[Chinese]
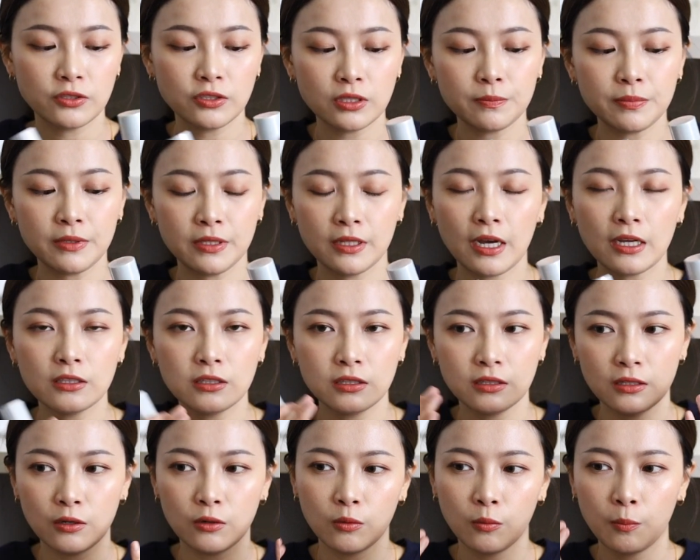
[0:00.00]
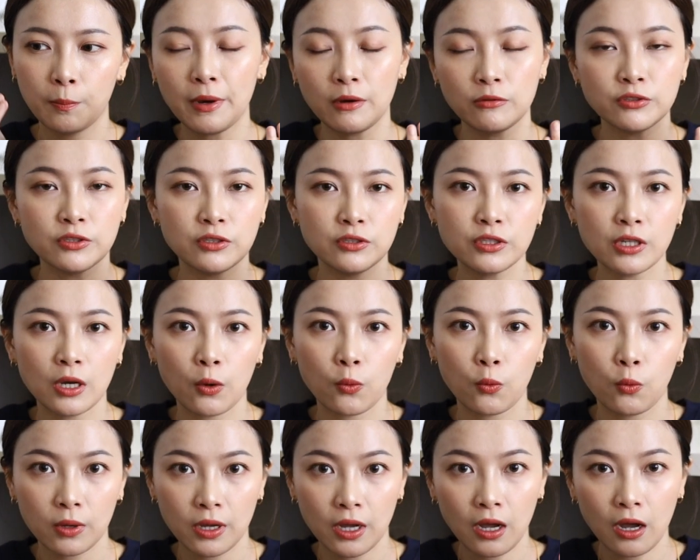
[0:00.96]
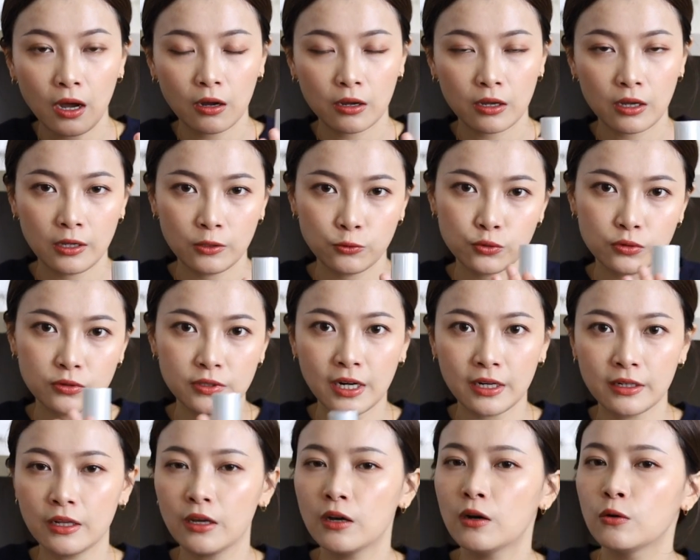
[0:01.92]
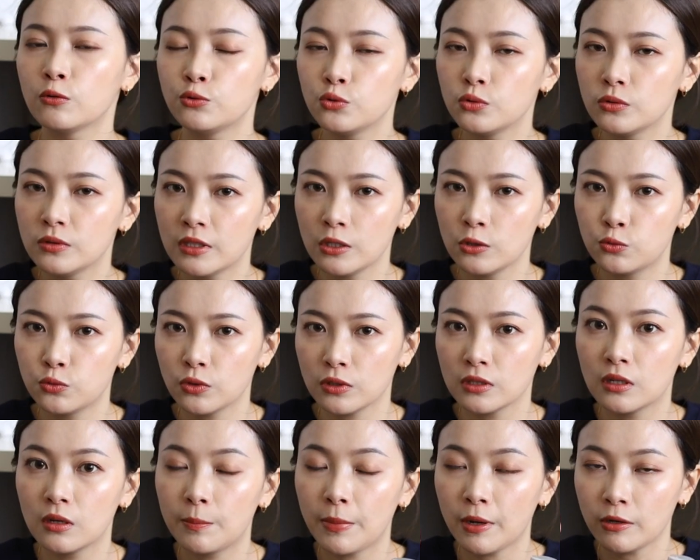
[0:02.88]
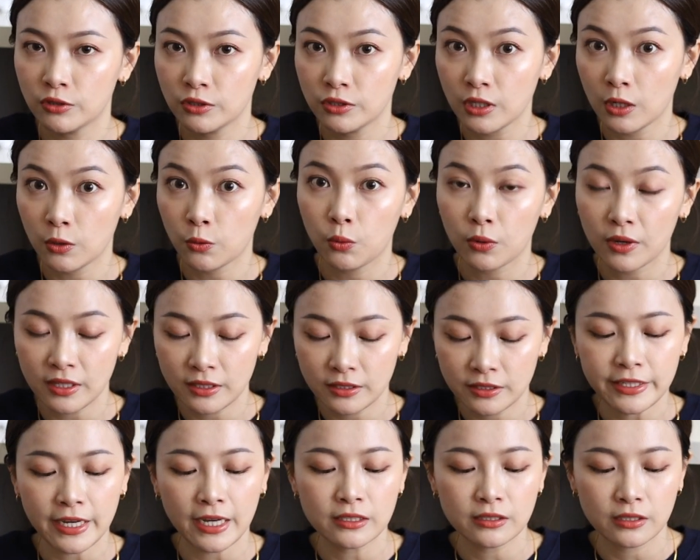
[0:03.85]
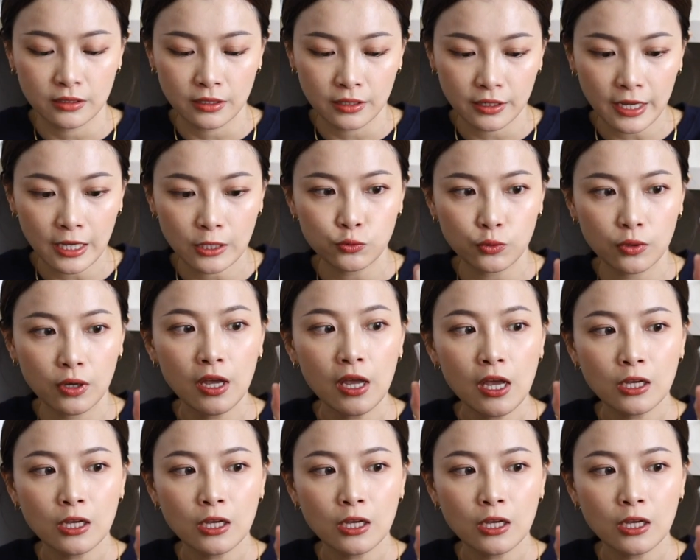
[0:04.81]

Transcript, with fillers: 这瓶它的那种保湿效果刚好可以去让你后续底妆的保湿效果更加成的感觉，